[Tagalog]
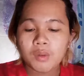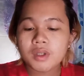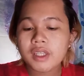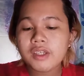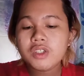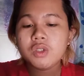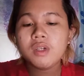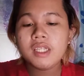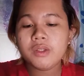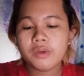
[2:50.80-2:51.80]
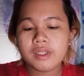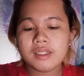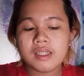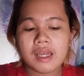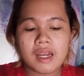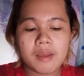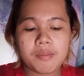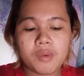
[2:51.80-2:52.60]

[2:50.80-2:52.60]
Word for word: What I usually do is that I